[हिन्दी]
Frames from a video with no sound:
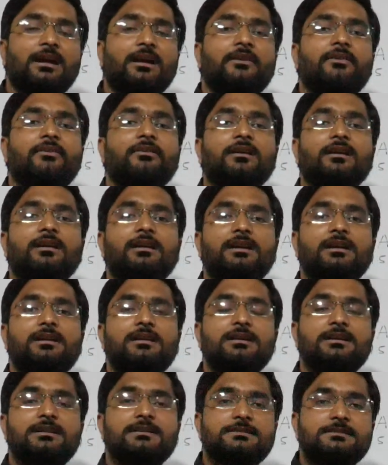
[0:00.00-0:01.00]
एज ए
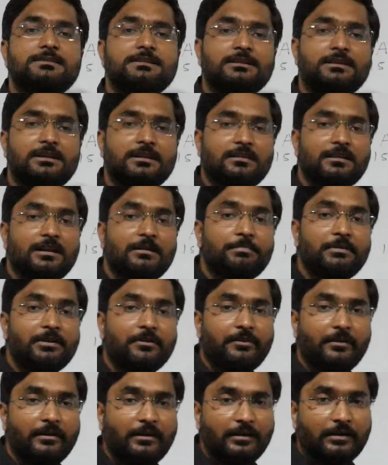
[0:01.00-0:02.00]
की एज से कितना
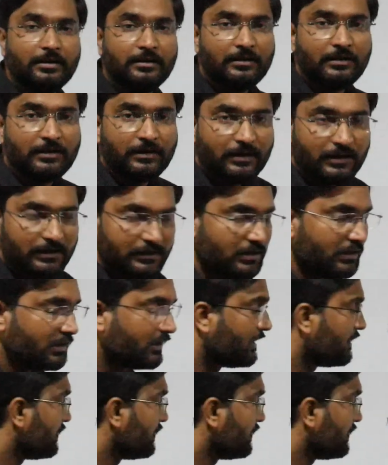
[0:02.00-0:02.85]
परसेंट अधिक